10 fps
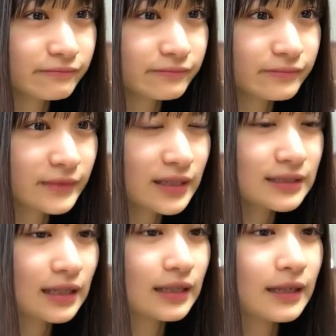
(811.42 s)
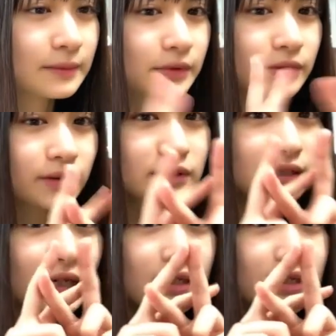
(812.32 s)
J さんレインボーの星
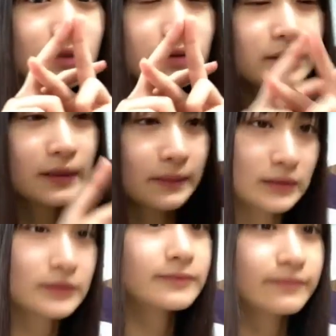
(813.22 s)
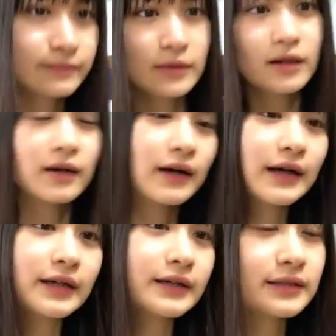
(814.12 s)
ありがとうございますおは
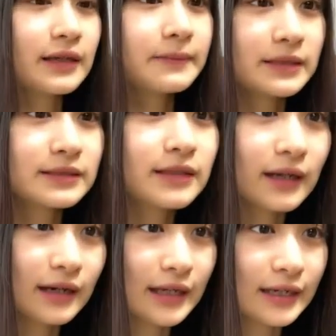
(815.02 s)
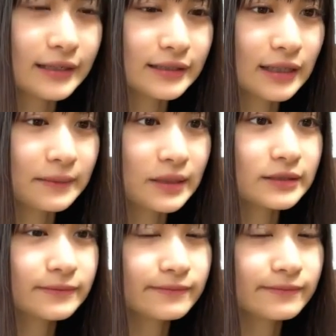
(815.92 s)
ようございますおはようございます